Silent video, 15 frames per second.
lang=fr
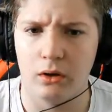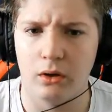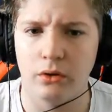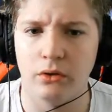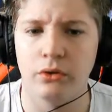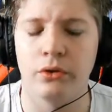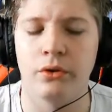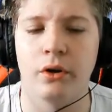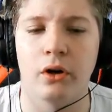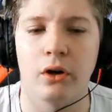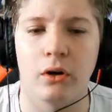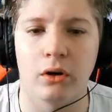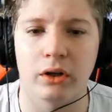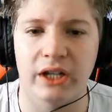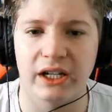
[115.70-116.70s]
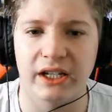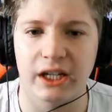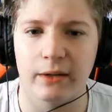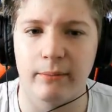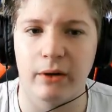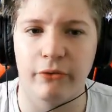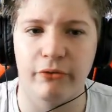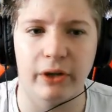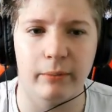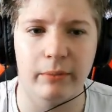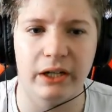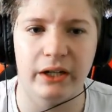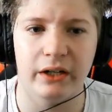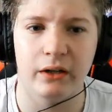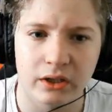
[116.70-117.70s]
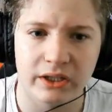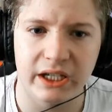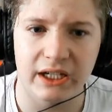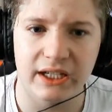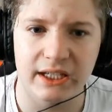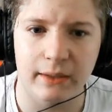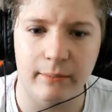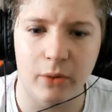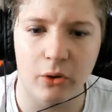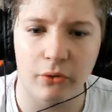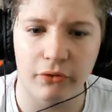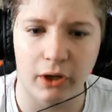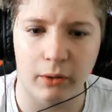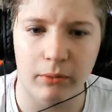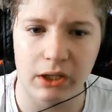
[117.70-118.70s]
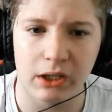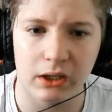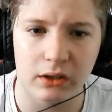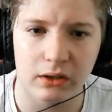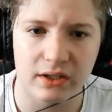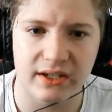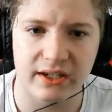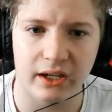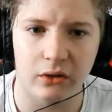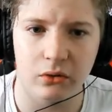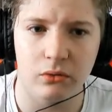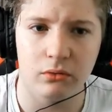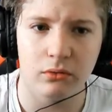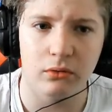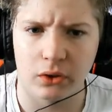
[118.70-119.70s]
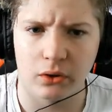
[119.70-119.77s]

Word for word: Non, quelqu'un il m'a enfermé là Quelqu'un m'a enfermé là Sérieux